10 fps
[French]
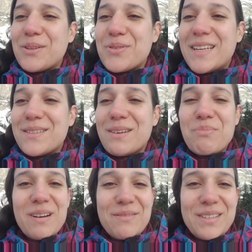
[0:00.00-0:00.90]
Je suis désolée
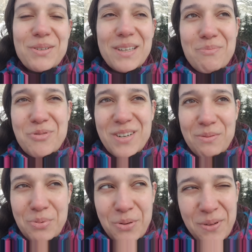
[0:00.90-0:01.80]
pour la vidéo qui bouge
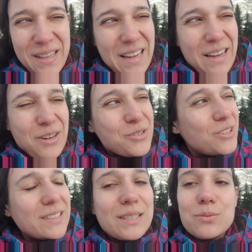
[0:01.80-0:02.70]
un peu, je suis
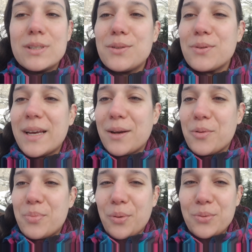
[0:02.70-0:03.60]
dans des conditions
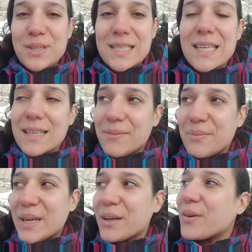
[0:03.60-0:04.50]
quelque peu rustiques,
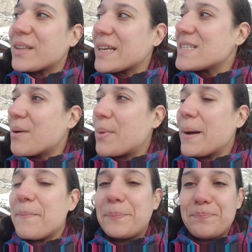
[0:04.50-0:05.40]
bien que très
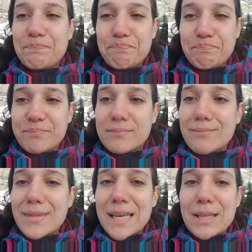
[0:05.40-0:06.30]
sympas.
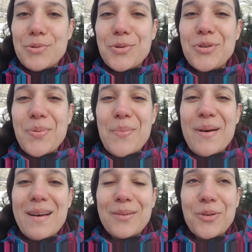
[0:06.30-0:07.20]
Et du coup, je peux
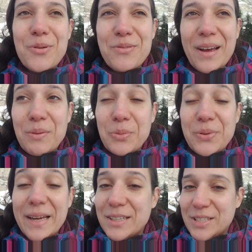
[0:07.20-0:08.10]
pas trop faire de
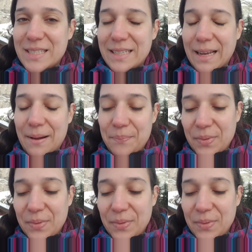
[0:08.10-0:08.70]
montage, etc.